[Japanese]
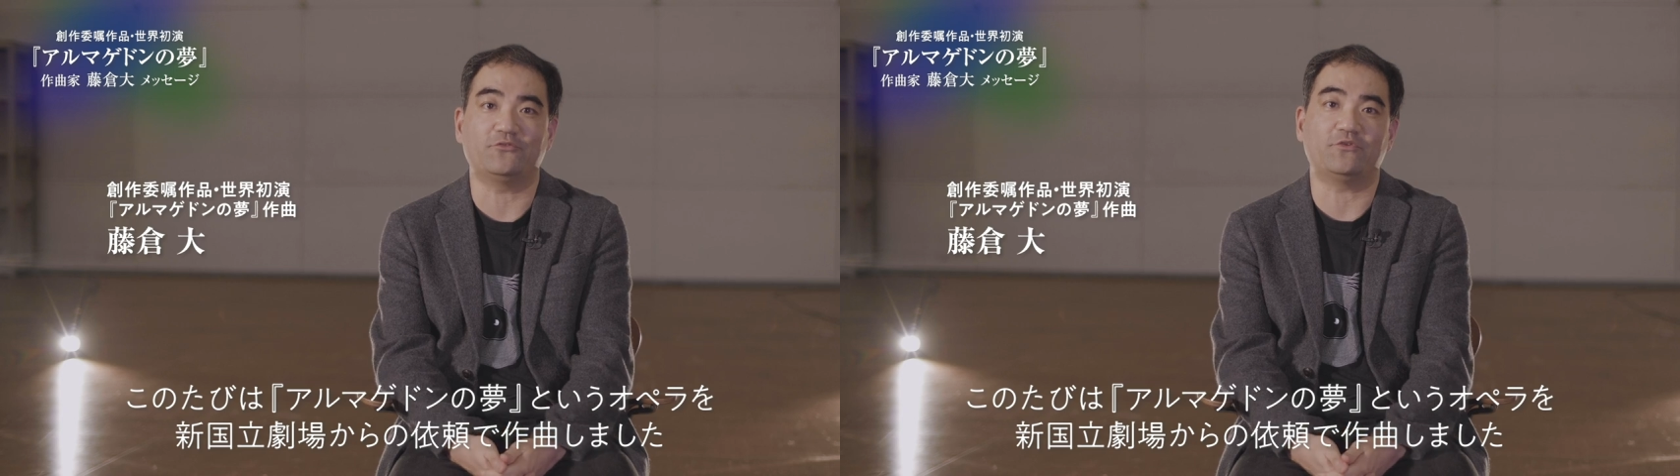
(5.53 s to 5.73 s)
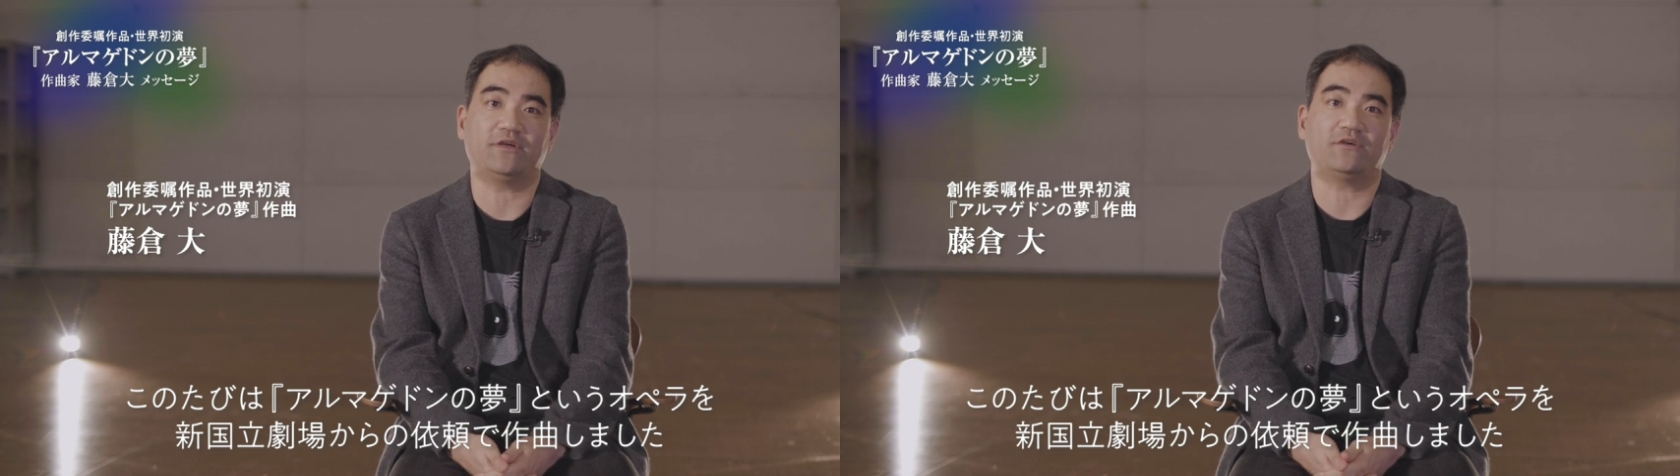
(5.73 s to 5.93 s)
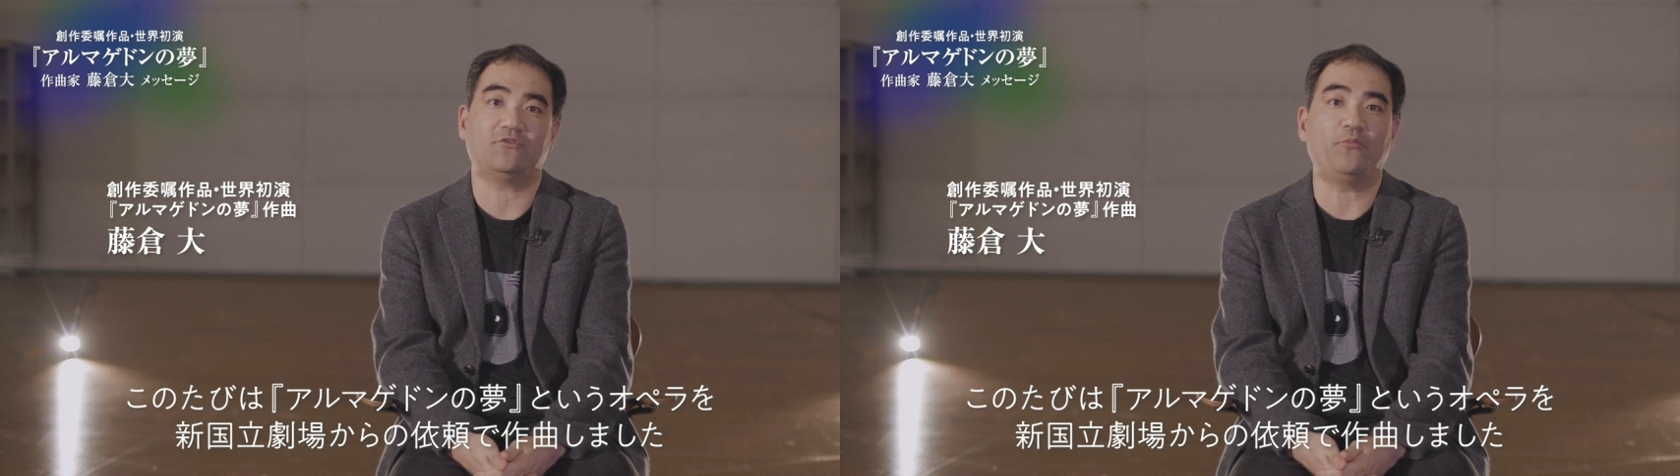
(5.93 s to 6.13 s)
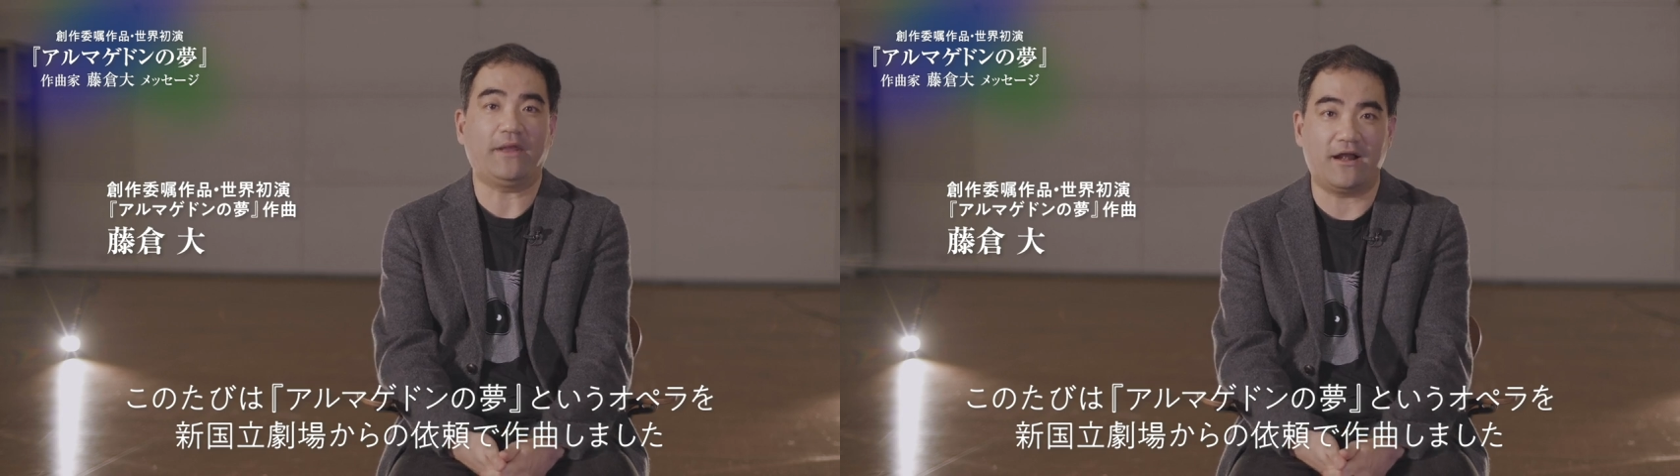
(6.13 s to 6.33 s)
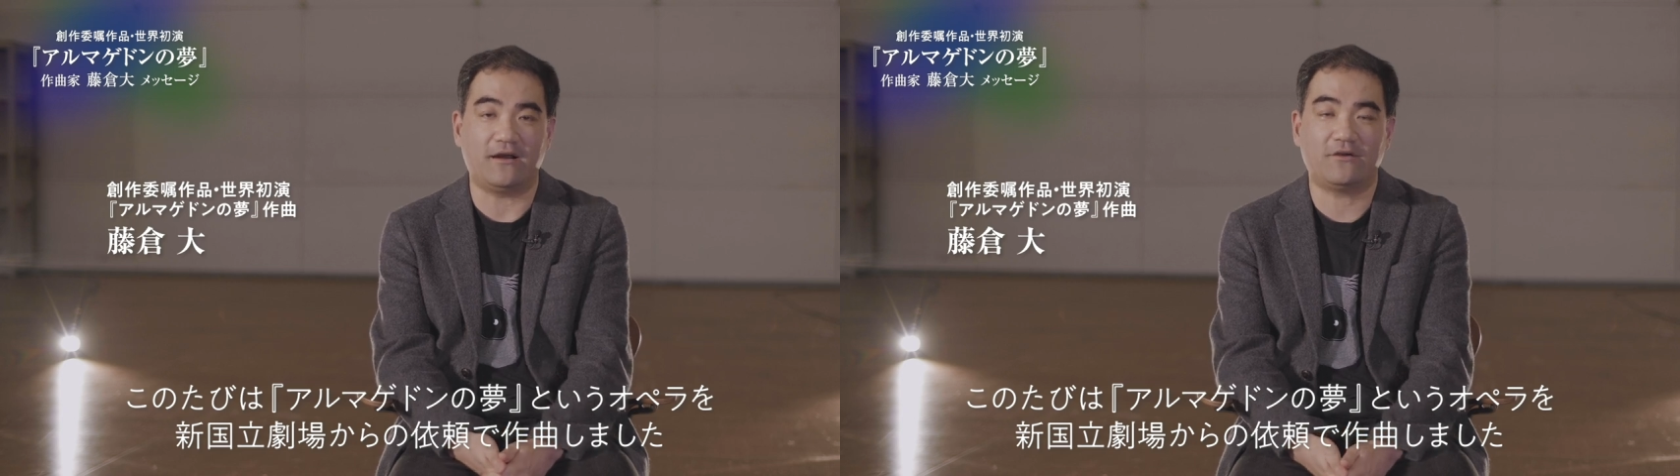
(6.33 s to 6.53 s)
う
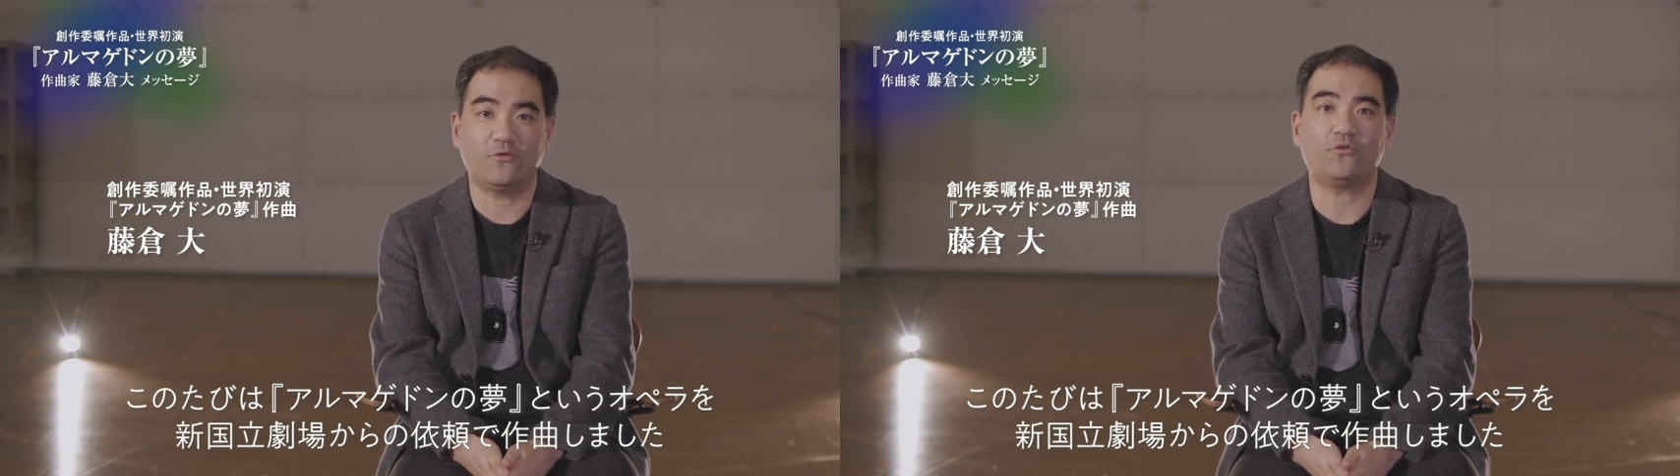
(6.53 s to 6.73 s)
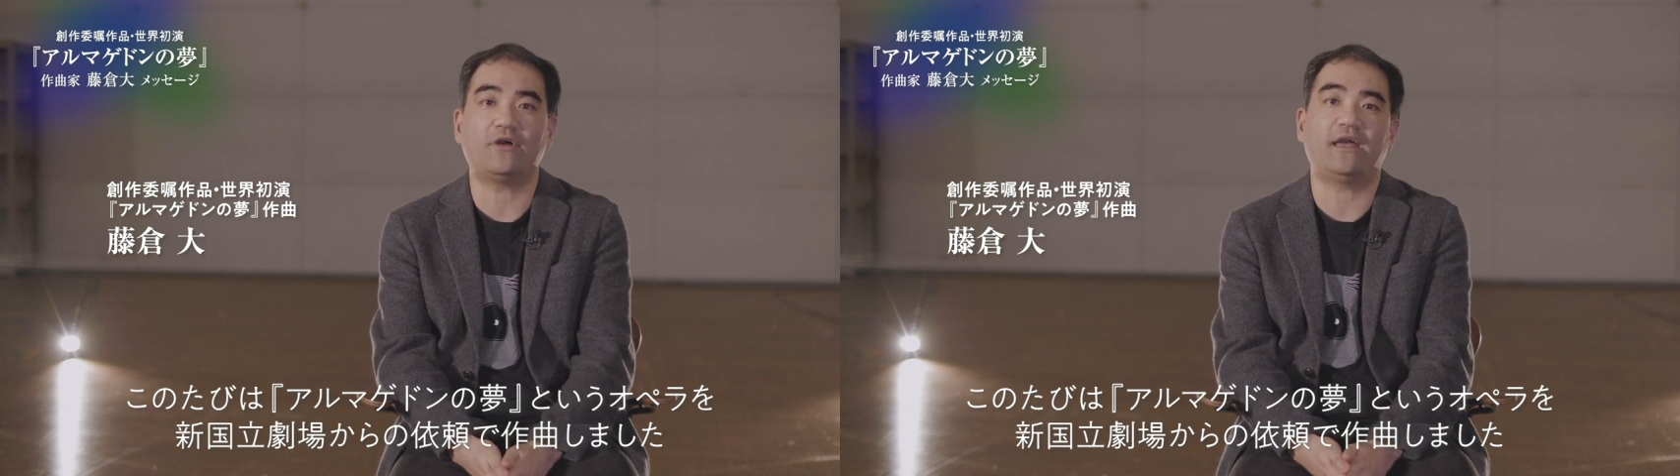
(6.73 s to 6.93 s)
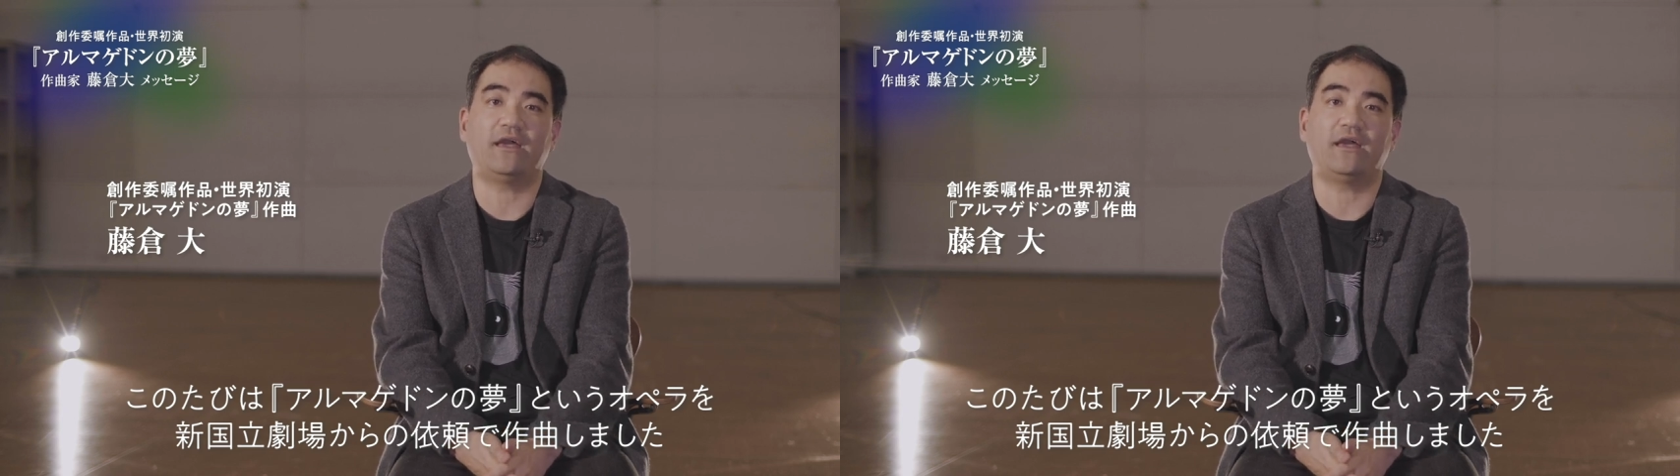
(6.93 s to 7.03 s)
オペラを、